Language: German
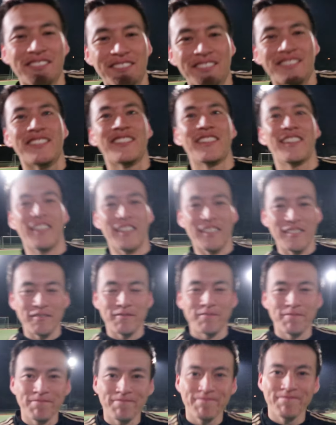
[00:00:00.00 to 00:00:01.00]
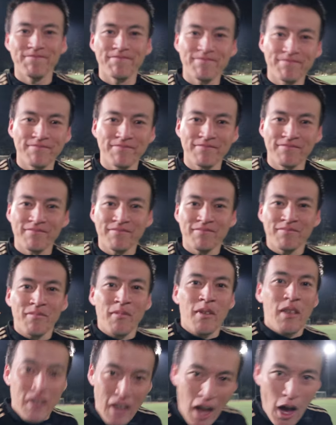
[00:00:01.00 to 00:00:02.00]
wie gefällt's dir im Team bis jetzt?
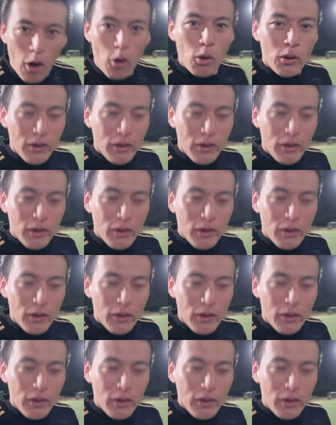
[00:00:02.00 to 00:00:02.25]
Ja,